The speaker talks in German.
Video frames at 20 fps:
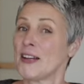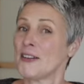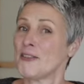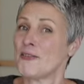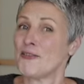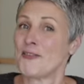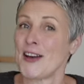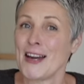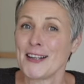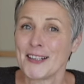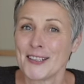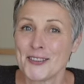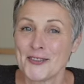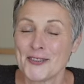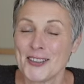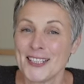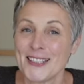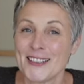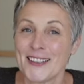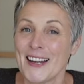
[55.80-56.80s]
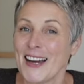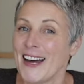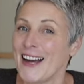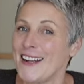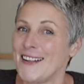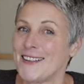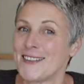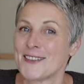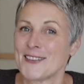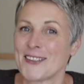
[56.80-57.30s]
Fangen wir
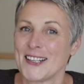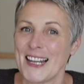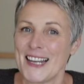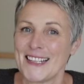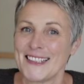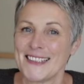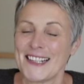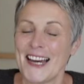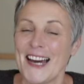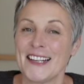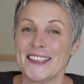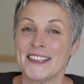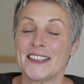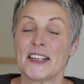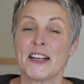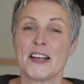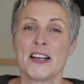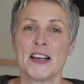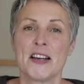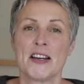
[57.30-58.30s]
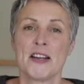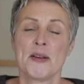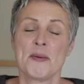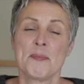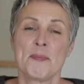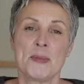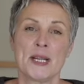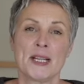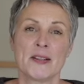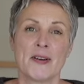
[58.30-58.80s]
also gleich an.
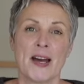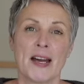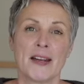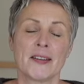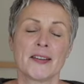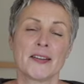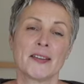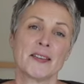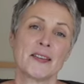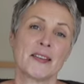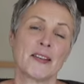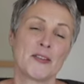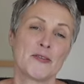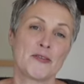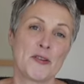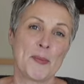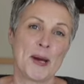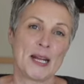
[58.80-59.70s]
Mit was für